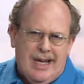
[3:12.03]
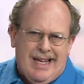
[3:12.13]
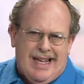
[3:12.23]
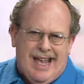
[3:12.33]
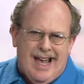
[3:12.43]

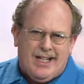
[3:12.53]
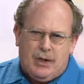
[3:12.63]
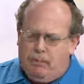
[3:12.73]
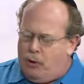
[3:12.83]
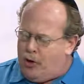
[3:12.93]
y es
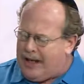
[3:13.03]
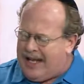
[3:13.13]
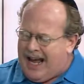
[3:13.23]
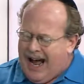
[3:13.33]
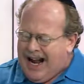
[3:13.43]

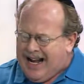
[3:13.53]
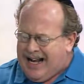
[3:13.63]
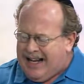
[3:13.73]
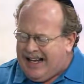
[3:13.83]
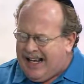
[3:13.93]
porque
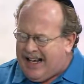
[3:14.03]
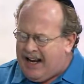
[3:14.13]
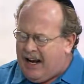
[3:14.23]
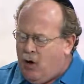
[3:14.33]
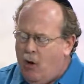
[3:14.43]
alguien en
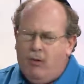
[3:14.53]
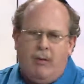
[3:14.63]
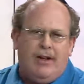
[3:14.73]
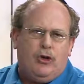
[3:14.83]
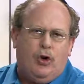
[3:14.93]
algún
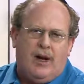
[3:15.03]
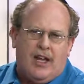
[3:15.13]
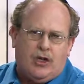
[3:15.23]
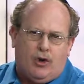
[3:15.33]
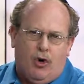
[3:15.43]
momento de la
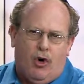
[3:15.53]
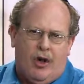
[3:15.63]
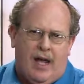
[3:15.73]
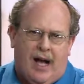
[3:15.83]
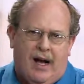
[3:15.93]

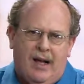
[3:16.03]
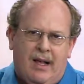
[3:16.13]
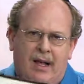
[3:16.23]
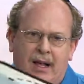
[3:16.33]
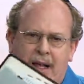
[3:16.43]
historia
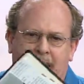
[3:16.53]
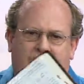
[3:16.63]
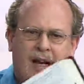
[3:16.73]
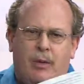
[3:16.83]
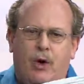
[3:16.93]

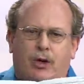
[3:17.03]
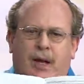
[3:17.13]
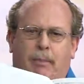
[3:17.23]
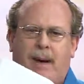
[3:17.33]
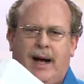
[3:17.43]
escribió
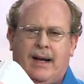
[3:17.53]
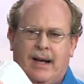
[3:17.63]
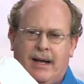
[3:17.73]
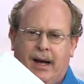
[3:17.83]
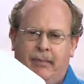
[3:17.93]
esta
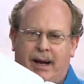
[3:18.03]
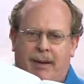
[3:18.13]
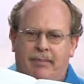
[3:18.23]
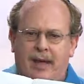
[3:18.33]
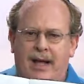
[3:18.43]
página. Mira,
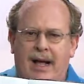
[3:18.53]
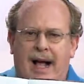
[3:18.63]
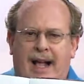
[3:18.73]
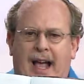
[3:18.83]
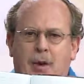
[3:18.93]

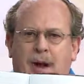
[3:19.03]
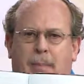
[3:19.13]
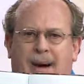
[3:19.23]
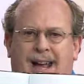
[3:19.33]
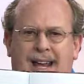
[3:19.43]
acá hay una
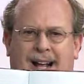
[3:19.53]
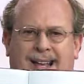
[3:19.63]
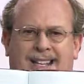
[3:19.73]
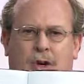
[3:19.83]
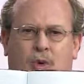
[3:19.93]
página que
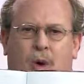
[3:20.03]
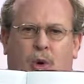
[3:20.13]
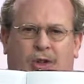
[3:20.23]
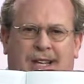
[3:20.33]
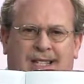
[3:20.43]
dice
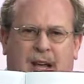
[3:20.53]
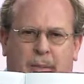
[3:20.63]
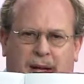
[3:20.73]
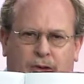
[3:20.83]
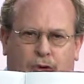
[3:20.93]
Nuevo
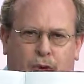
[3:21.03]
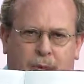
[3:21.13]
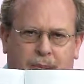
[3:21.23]
Testamento.